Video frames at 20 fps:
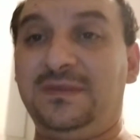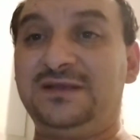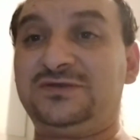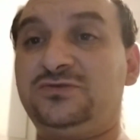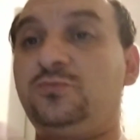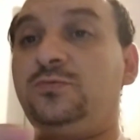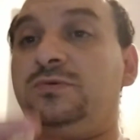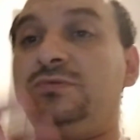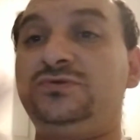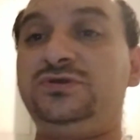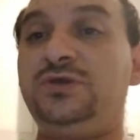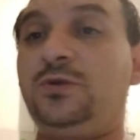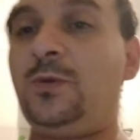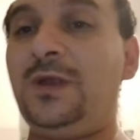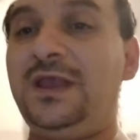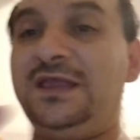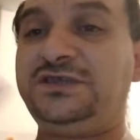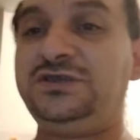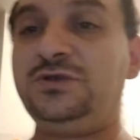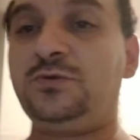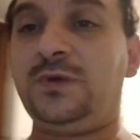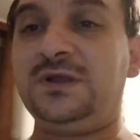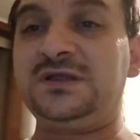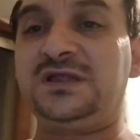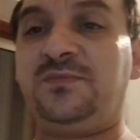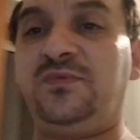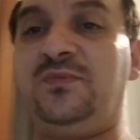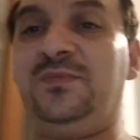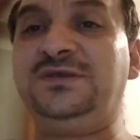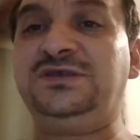ma su quelle
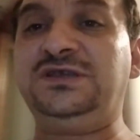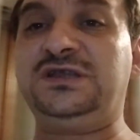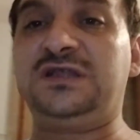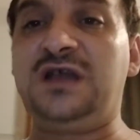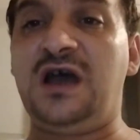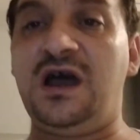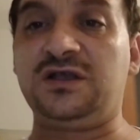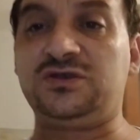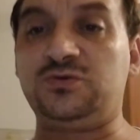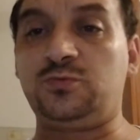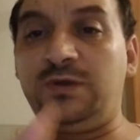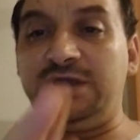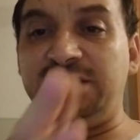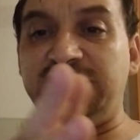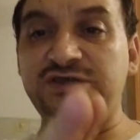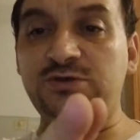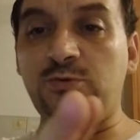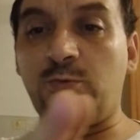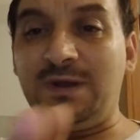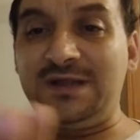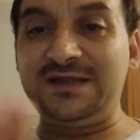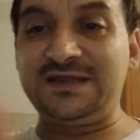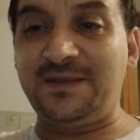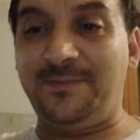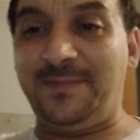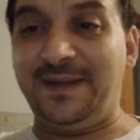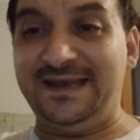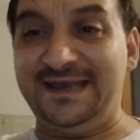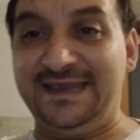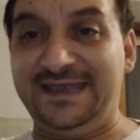50 pubblicità, su quei 50
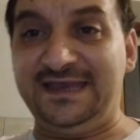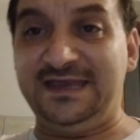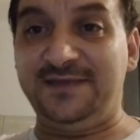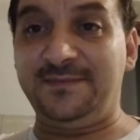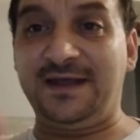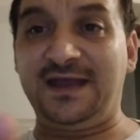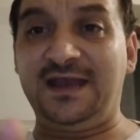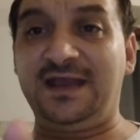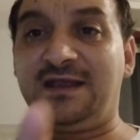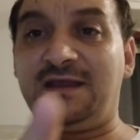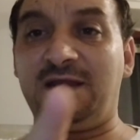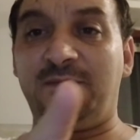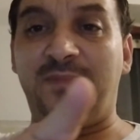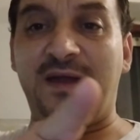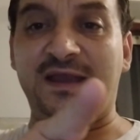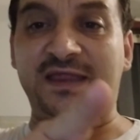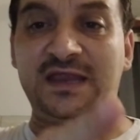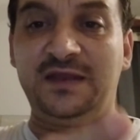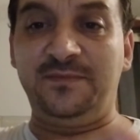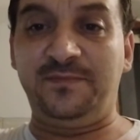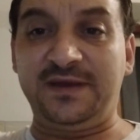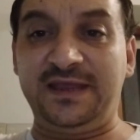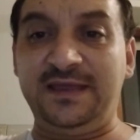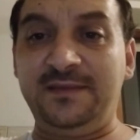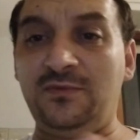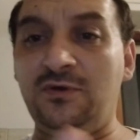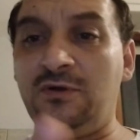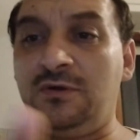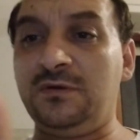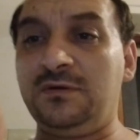pallini, magari parte il
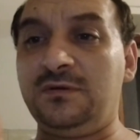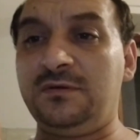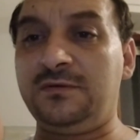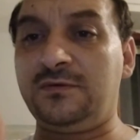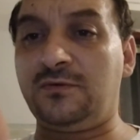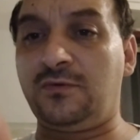primo,